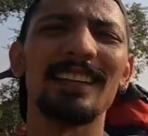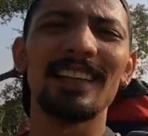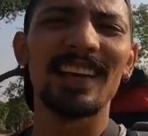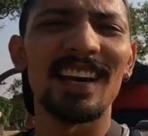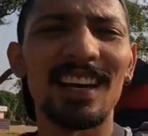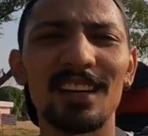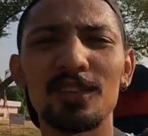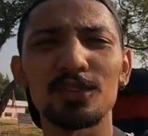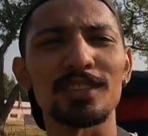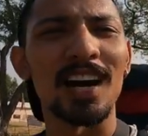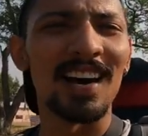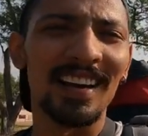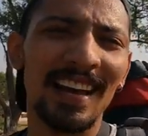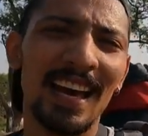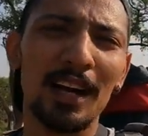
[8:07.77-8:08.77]
रहते हैं यार कुछ
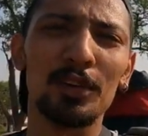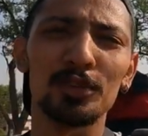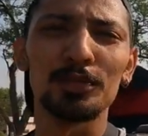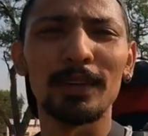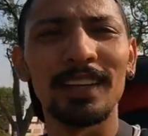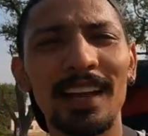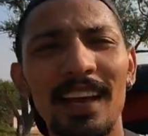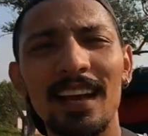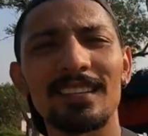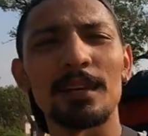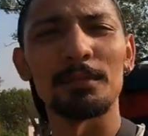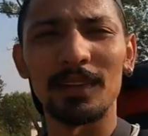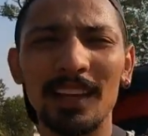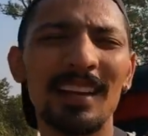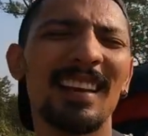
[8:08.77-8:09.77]
खाना है कुछ पीना है या
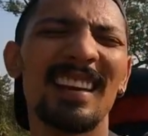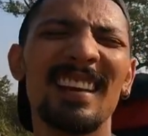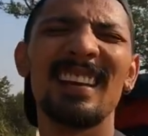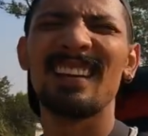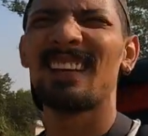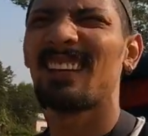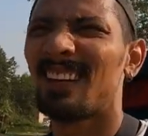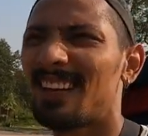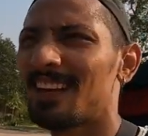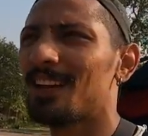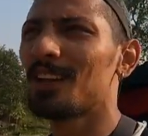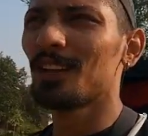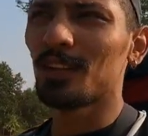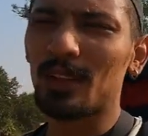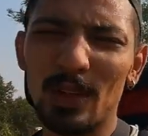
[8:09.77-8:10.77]
समथिंग
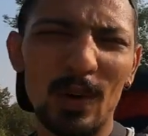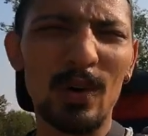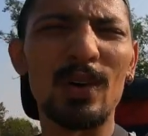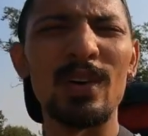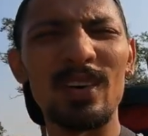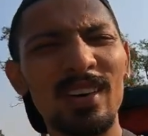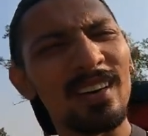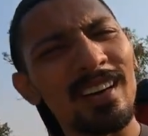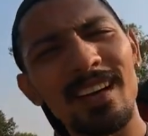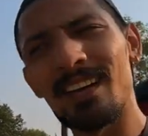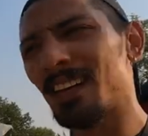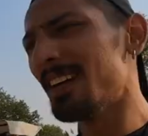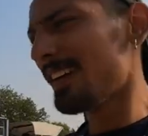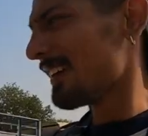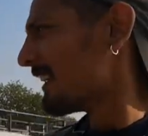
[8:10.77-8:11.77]

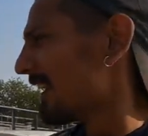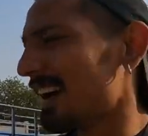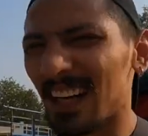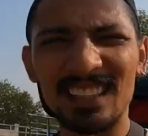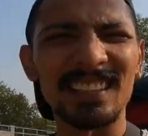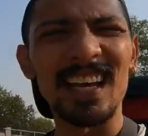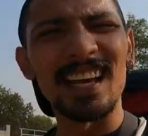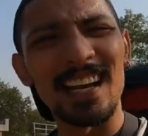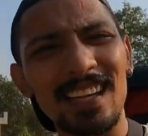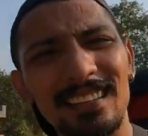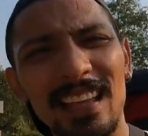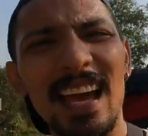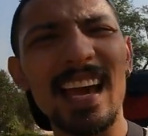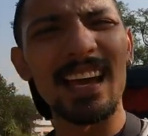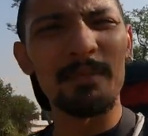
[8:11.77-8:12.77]
तो अच्छा
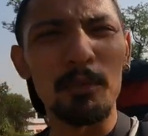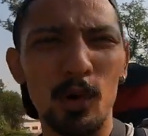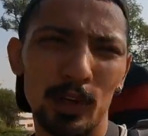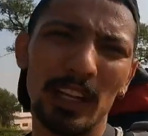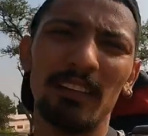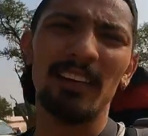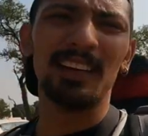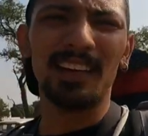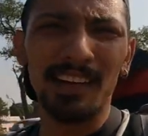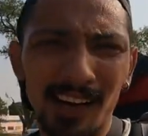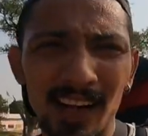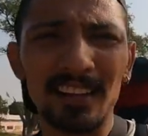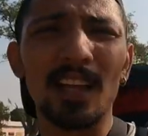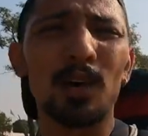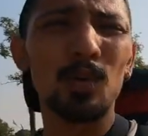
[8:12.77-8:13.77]
लगता है मोटिवेटेड
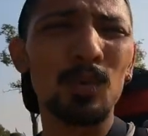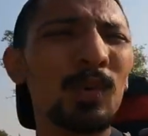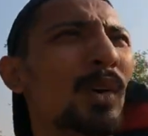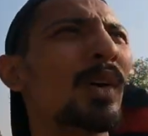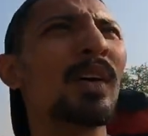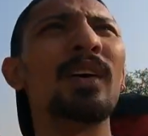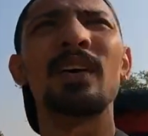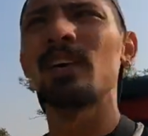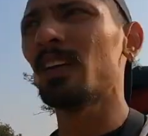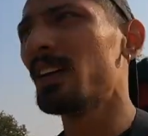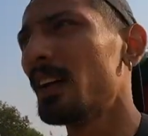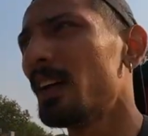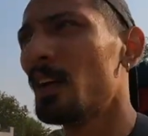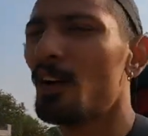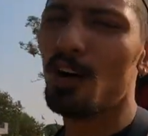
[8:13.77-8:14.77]
रहता
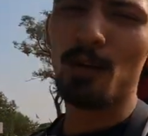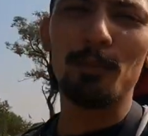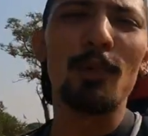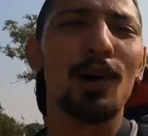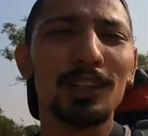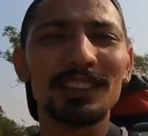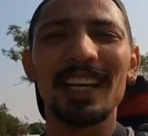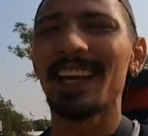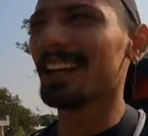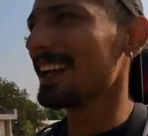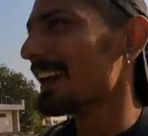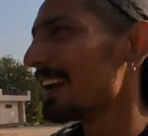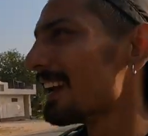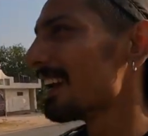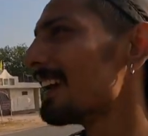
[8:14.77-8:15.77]
हूँ और पहुँच जाएंगे